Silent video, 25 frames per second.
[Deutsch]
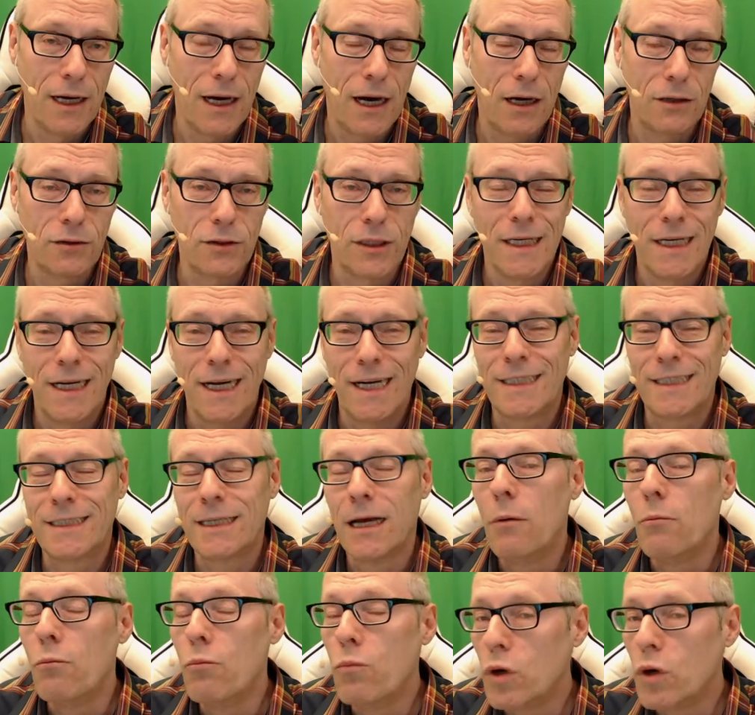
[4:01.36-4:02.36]
äh, das
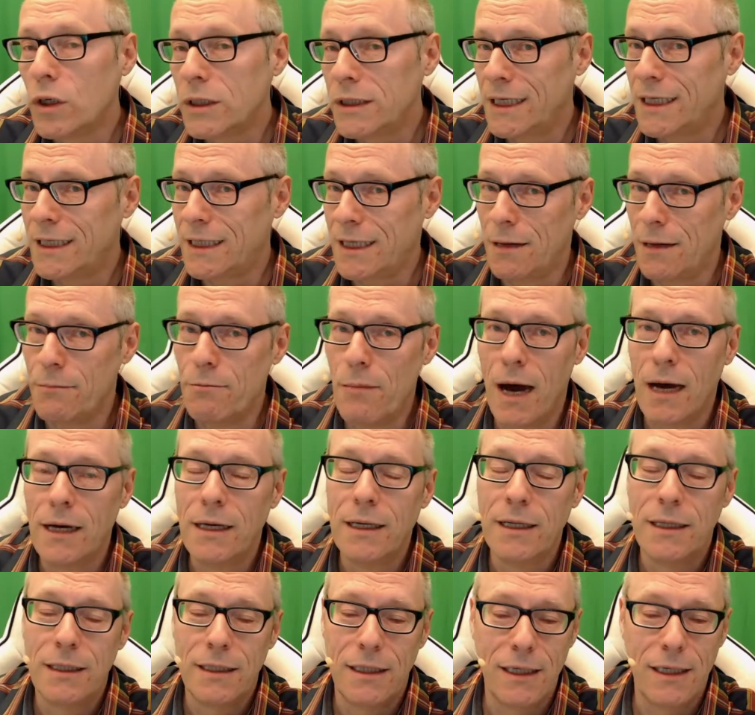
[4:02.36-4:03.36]
macht. Also es
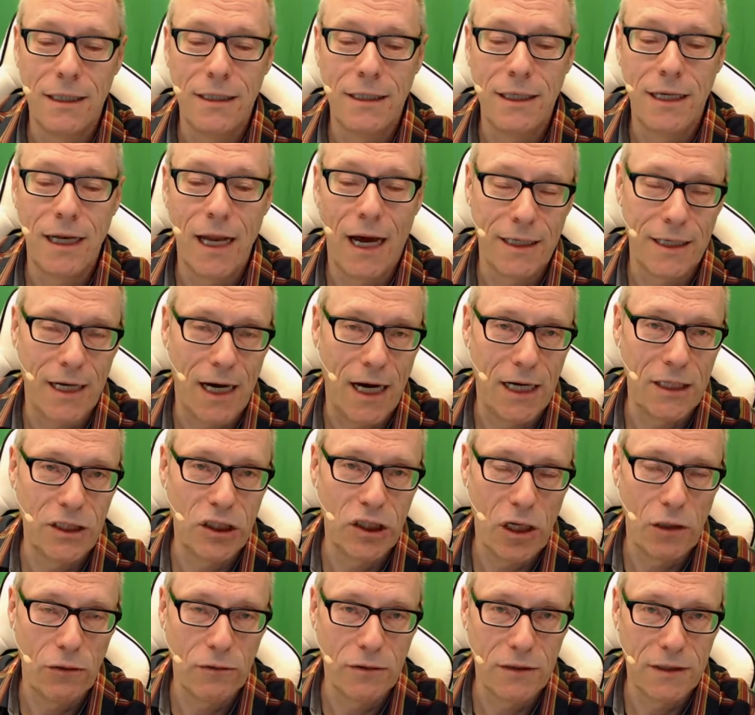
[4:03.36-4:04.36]
muss nicht immer
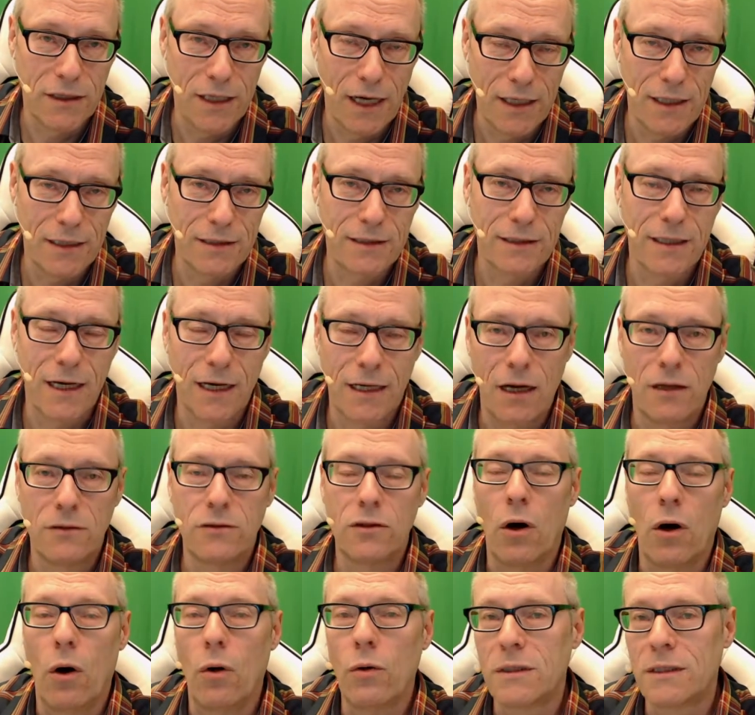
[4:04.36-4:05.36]
äh, die gleiche
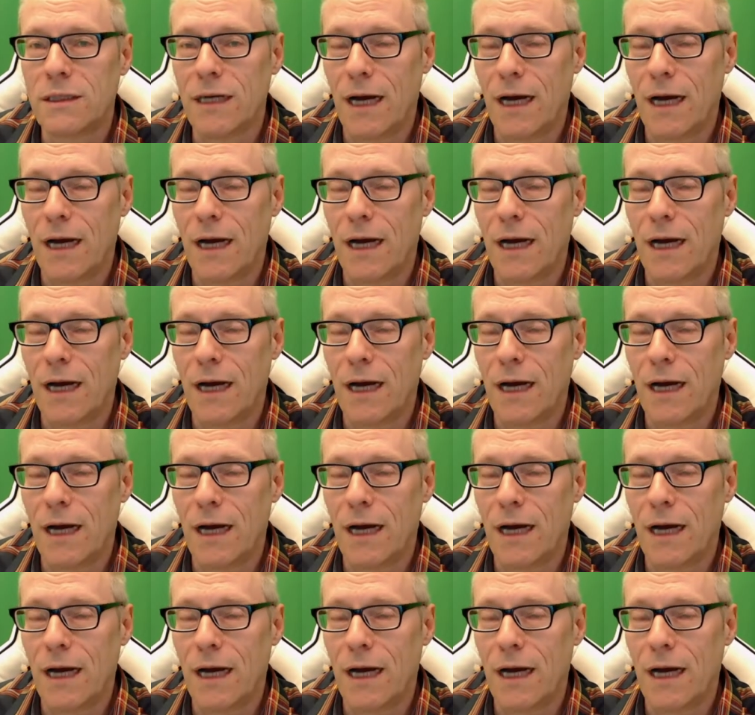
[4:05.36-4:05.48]
Einstellung sein.